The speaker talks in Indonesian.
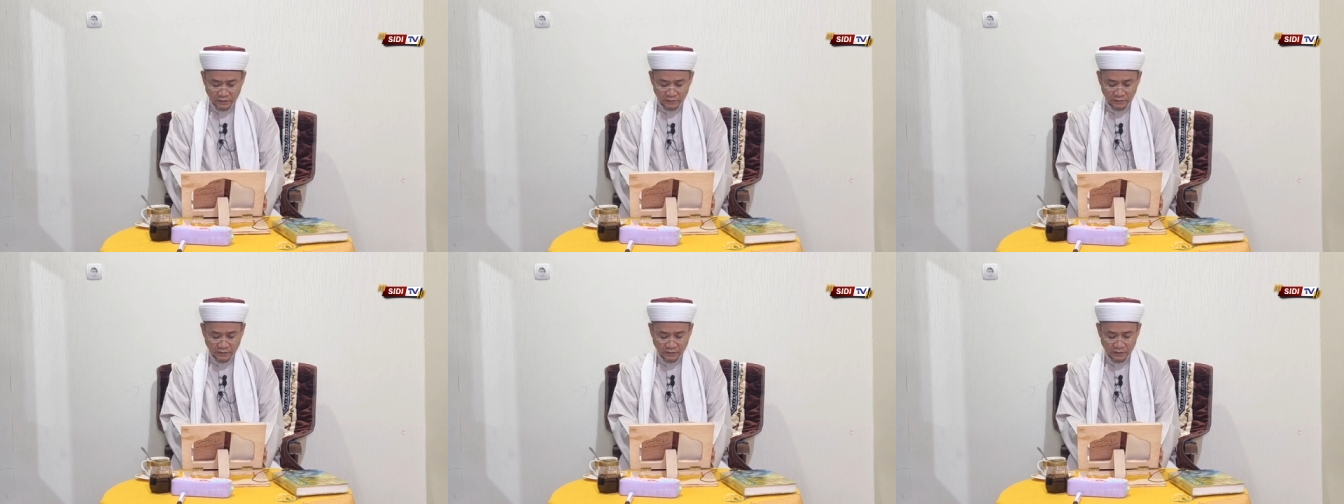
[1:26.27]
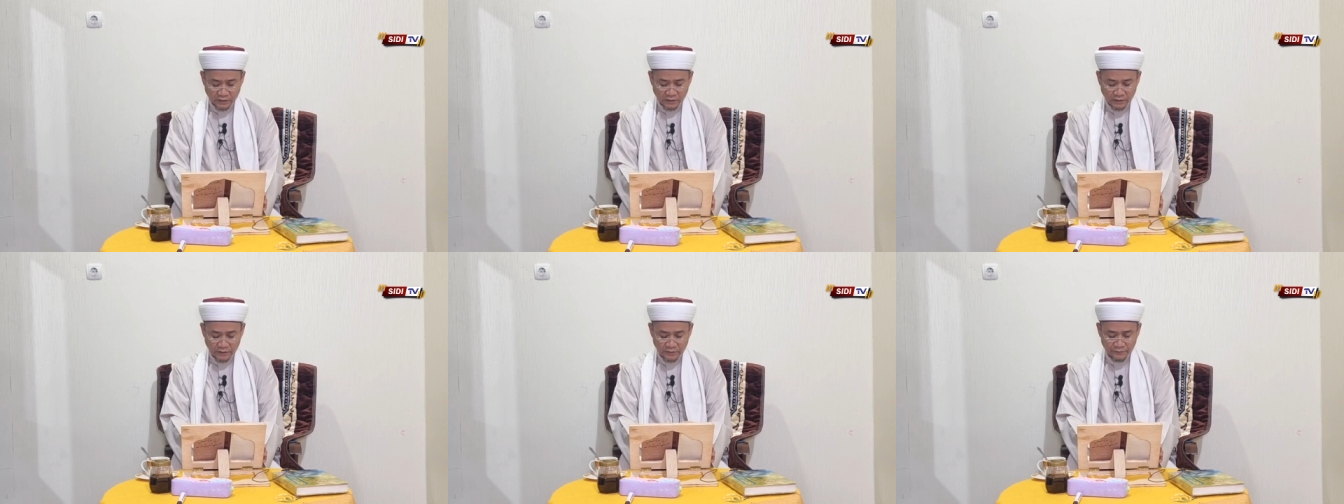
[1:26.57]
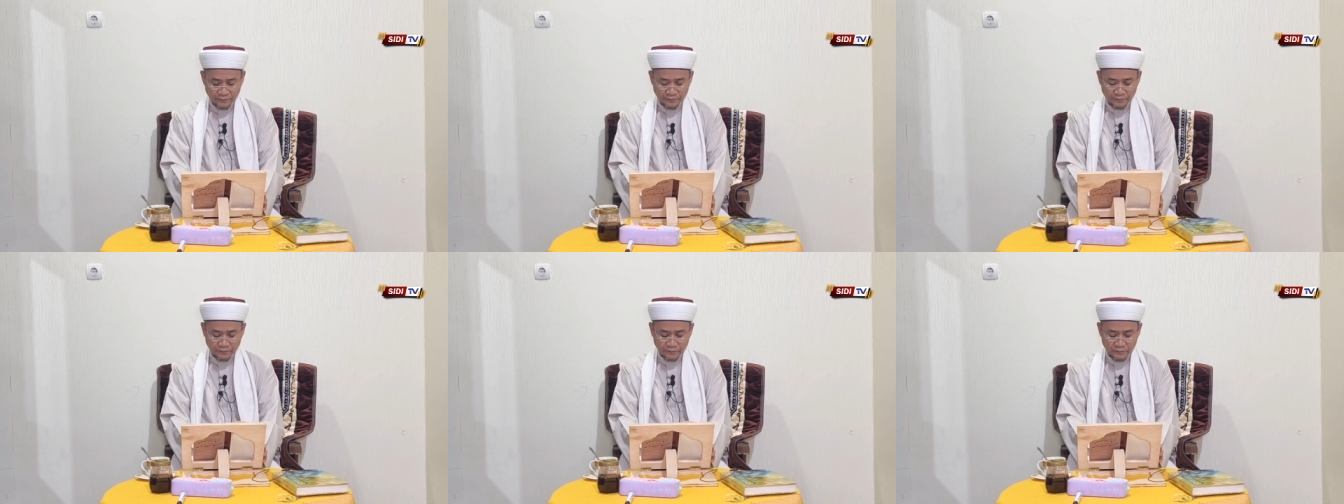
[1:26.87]

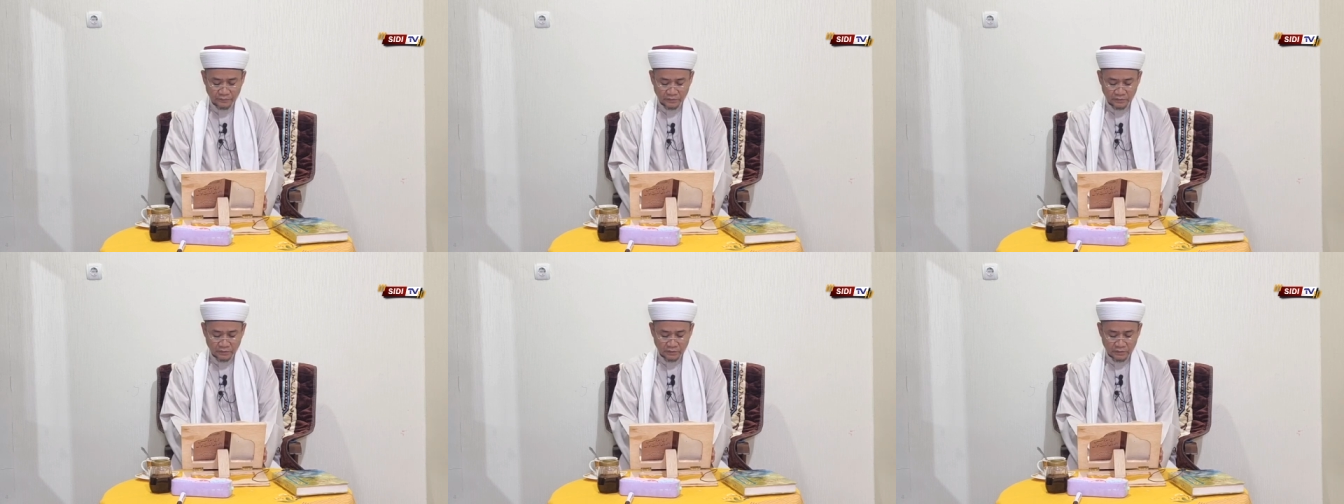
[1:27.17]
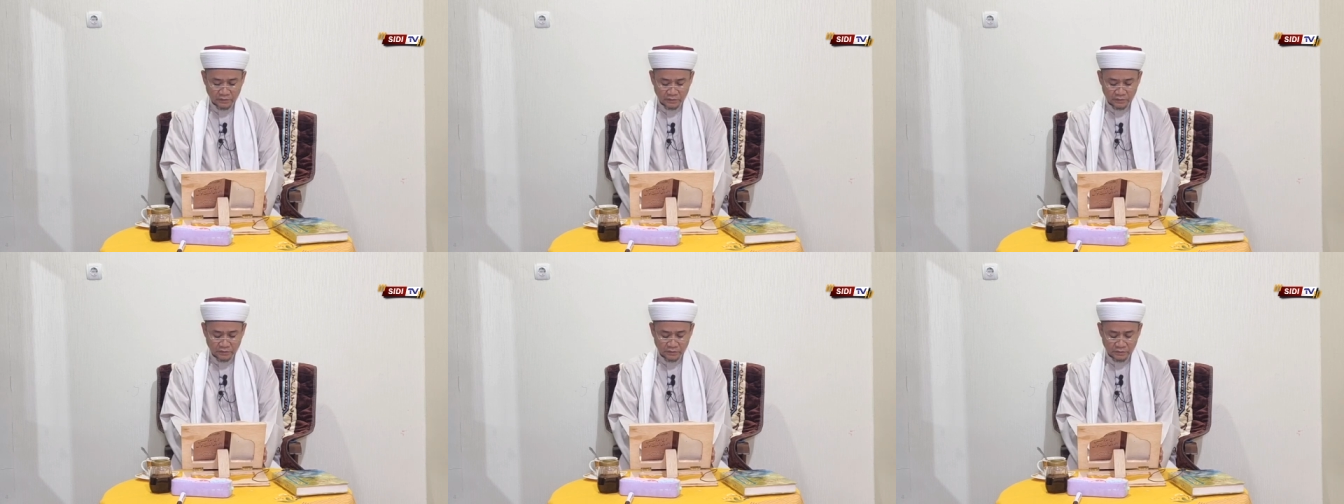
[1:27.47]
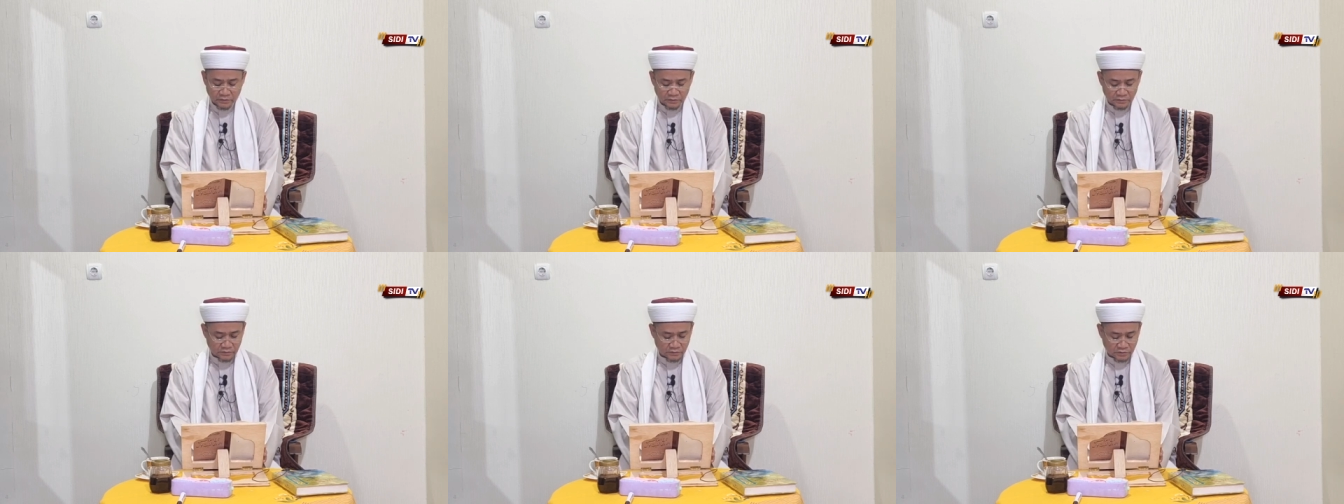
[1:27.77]
karya
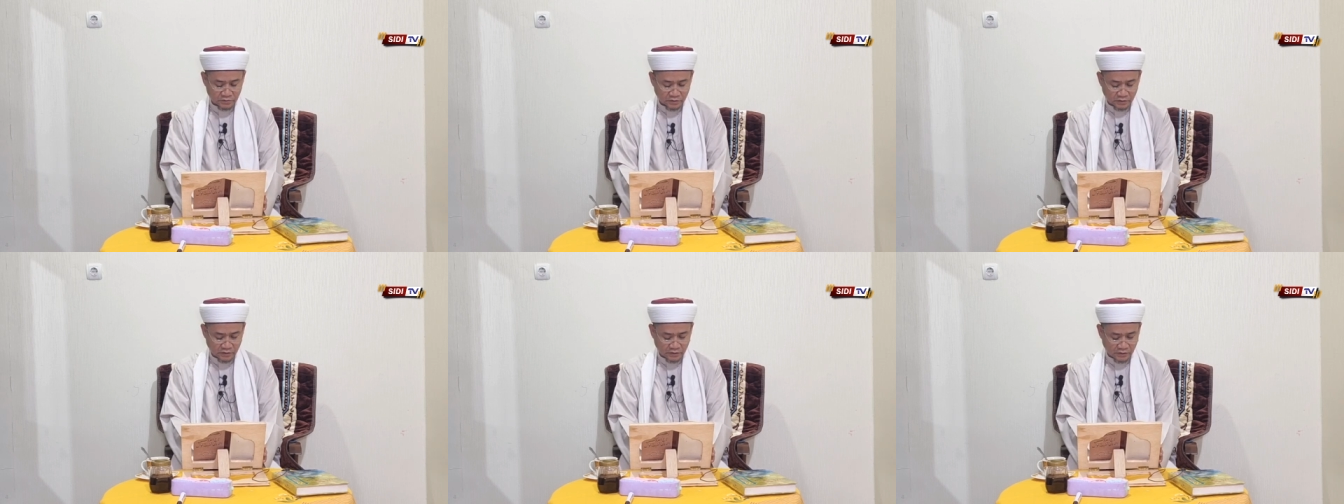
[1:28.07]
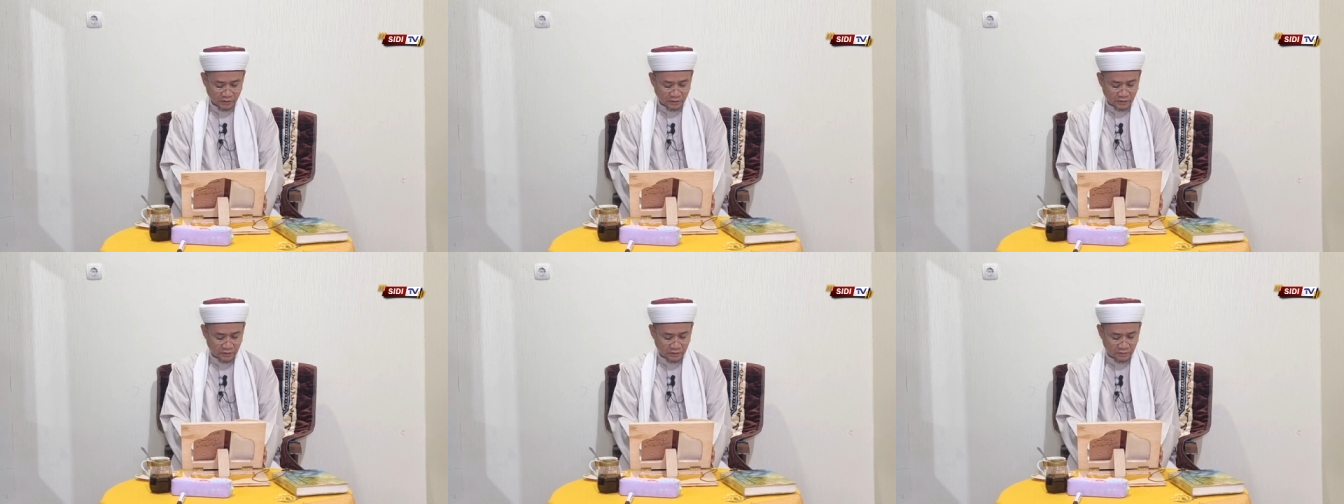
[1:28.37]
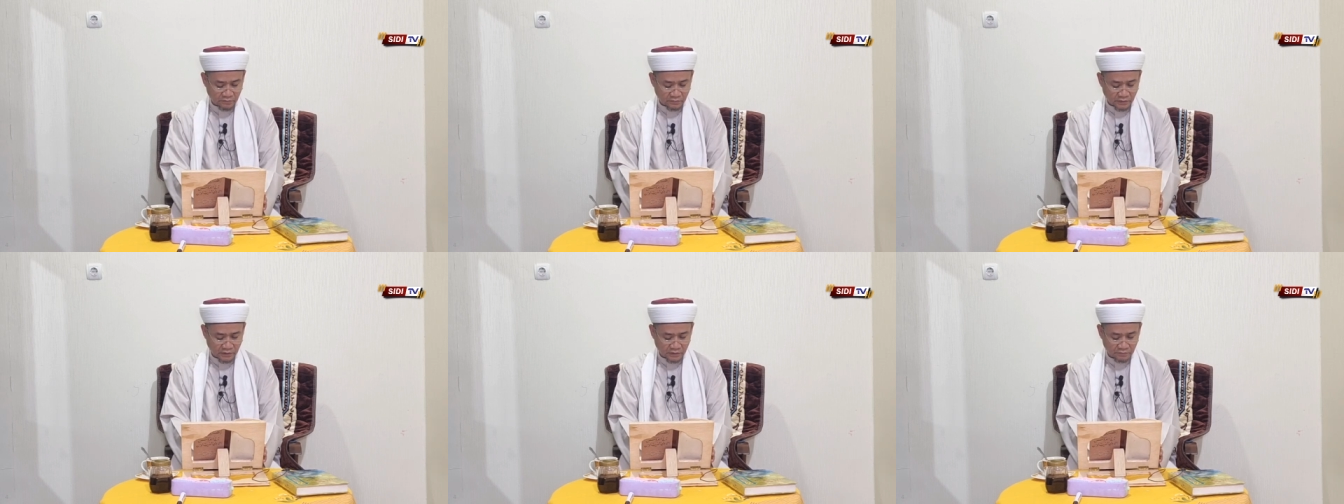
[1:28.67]

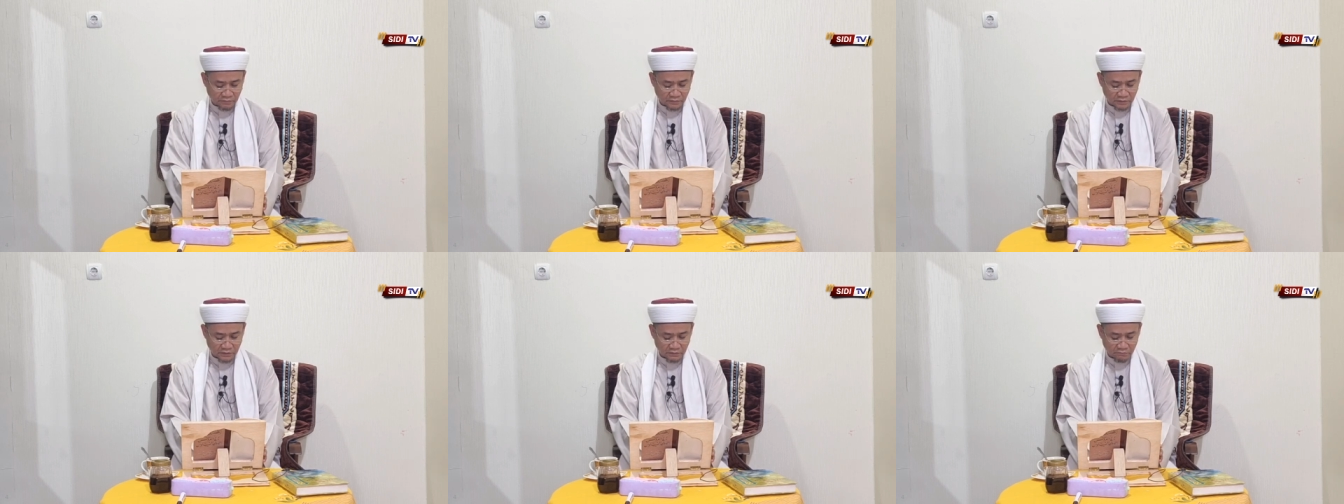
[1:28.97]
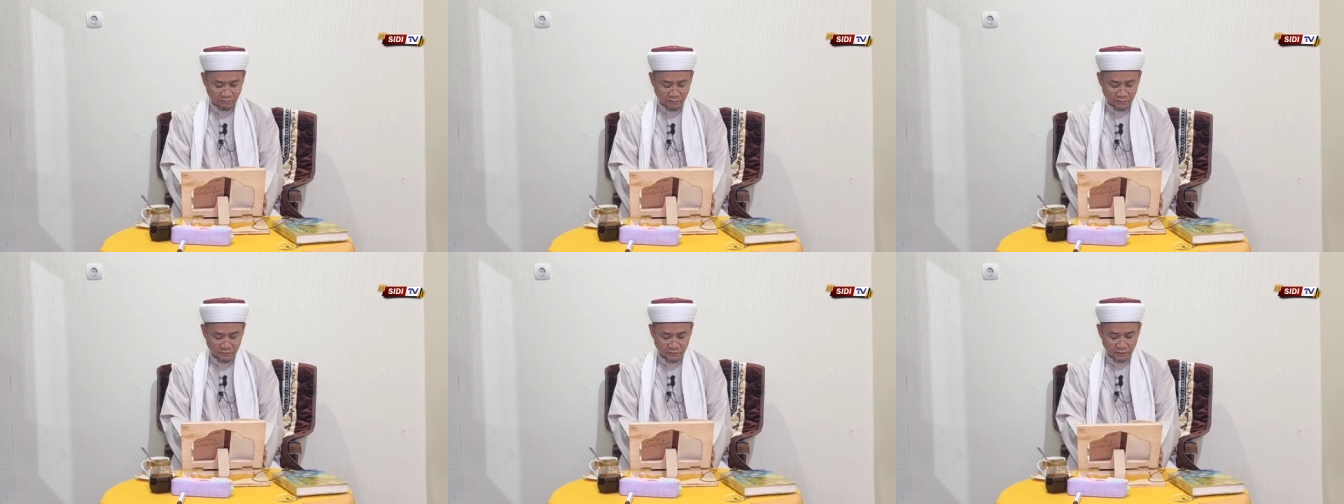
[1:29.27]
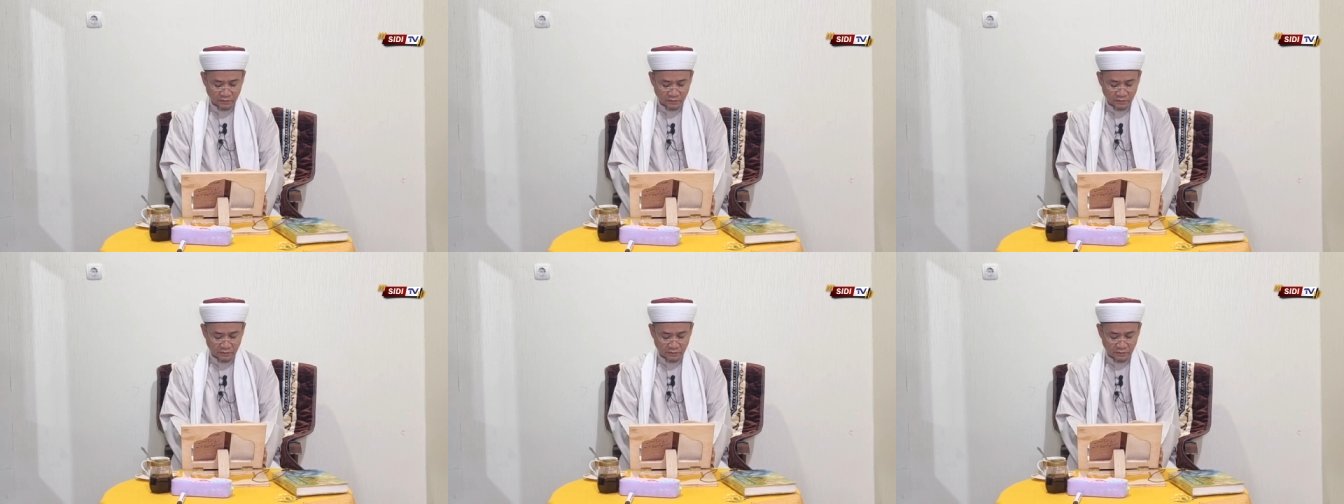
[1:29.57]
Syekh Al-Imam